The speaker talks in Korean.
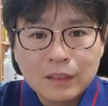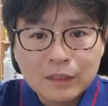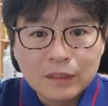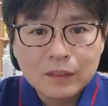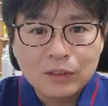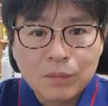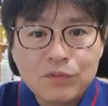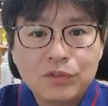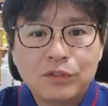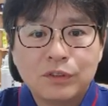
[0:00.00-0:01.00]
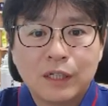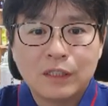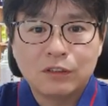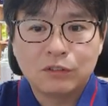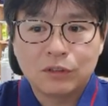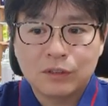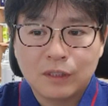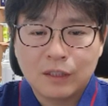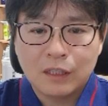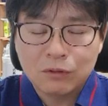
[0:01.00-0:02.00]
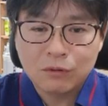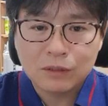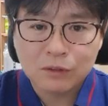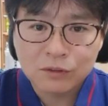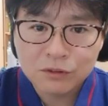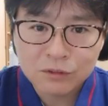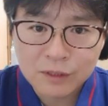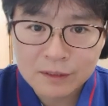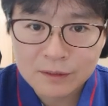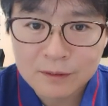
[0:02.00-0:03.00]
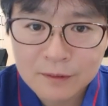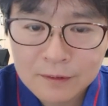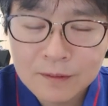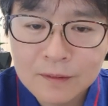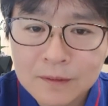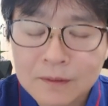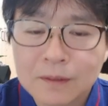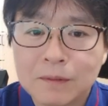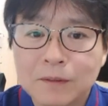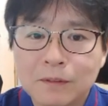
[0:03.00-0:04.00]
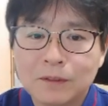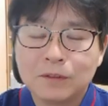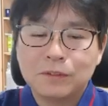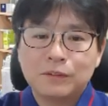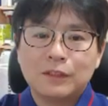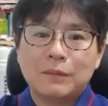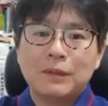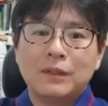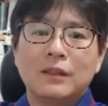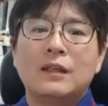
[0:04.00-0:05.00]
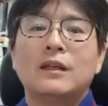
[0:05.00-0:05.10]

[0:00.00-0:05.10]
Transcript: 그 점수를 가지고서나 인공관절 수술을 했어. 그럼 인공관절 수술하면